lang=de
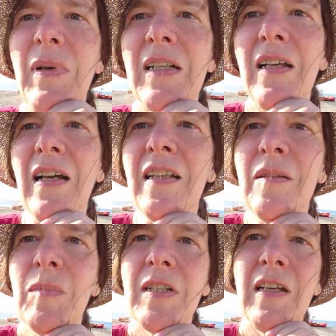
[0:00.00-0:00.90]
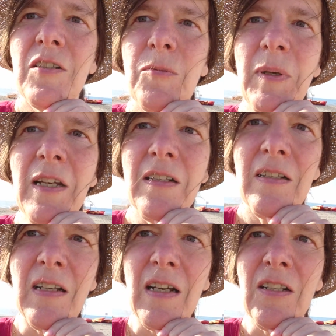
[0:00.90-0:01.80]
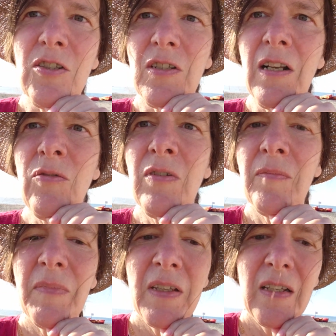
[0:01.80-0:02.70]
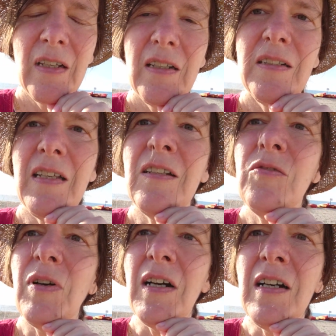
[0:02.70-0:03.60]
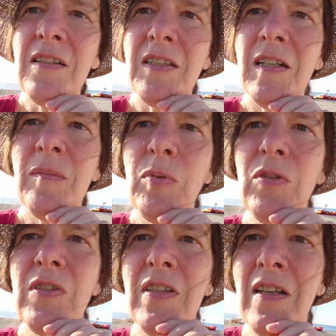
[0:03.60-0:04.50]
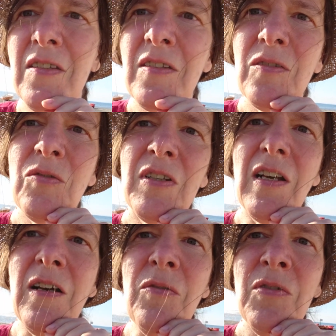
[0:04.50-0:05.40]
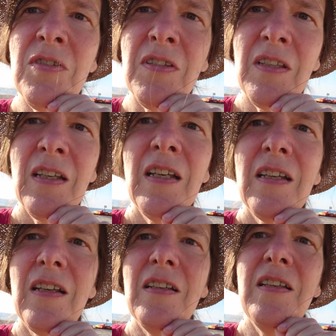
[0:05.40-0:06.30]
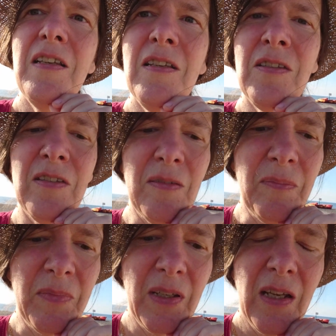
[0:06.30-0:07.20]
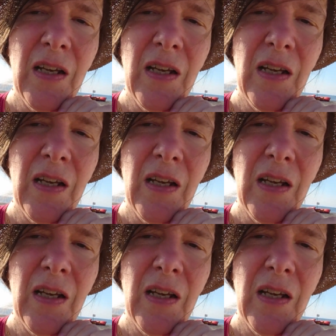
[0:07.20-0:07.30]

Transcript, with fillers: Man kann mit der entsprechenden Einstellung den Dualseelenprozess durchaus genießen.